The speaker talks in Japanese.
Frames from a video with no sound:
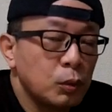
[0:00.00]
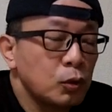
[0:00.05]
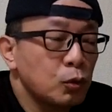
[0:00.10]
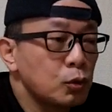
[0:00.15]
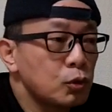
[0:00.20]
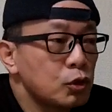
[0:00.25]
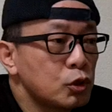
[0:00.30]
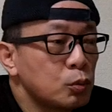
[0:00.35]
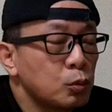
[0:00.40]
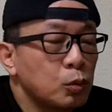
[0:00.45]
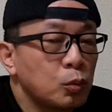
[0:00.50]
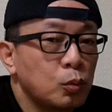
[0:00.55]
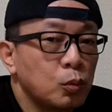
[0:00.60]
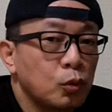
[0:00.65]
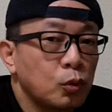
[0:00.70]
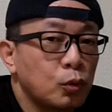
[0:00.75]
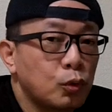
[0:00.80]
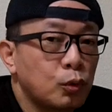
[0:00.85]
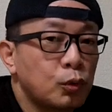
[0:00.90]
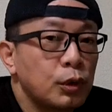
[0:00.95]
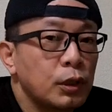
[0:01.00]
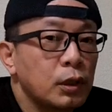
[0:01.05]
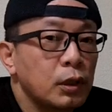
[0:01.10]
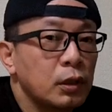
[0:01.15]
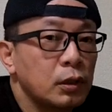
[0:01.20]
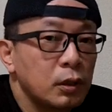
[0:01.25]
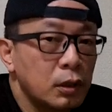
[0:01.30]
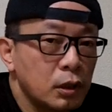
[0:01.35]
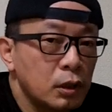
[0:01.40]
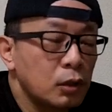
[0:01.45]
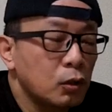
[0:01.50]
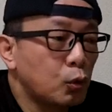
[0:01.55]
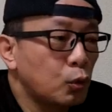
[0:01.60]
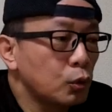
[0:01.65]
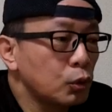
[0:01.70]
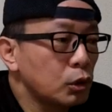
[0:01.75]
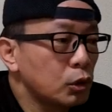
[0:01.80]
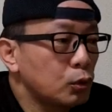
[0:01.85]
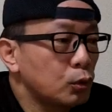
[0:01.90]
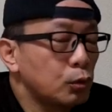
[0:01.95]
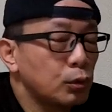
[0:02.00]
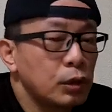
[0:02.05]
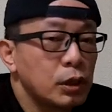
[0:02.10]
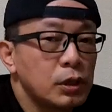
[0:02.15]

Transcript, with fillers: まあ、どっちももう高齢ね後期高